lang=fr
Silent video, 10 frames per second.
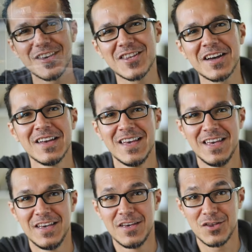déjà,
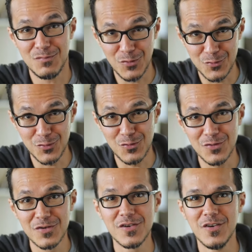j'ai beaucoup de
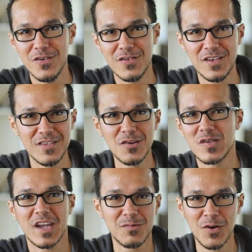tutos euh, dédiés au
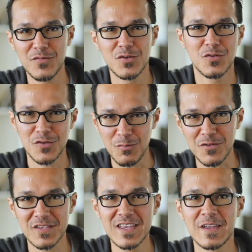traitement photo sur
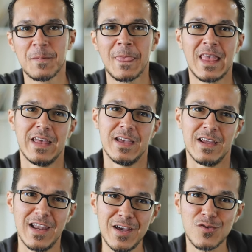mon site.
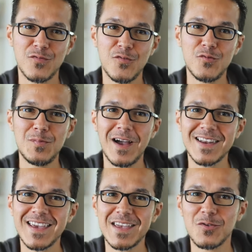Là, je veux vous
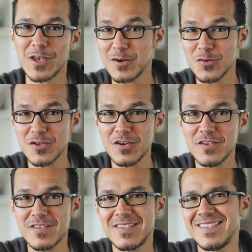parler de quelque
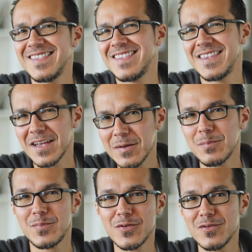chose d'un
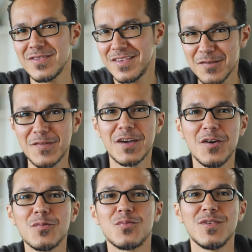peu
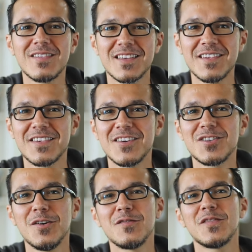différent, puisqu'il
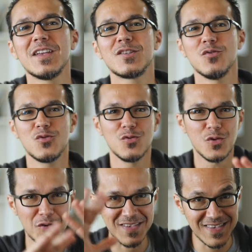s'agit en fait
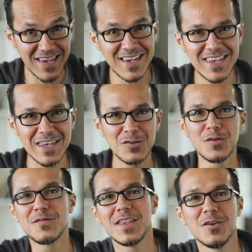d'une série de
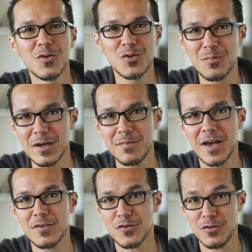vidéos que je
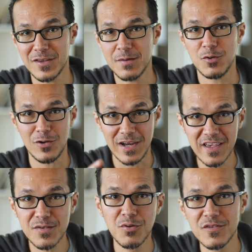prépare sur le thème de
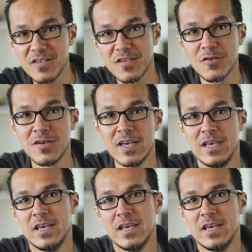l'exposition,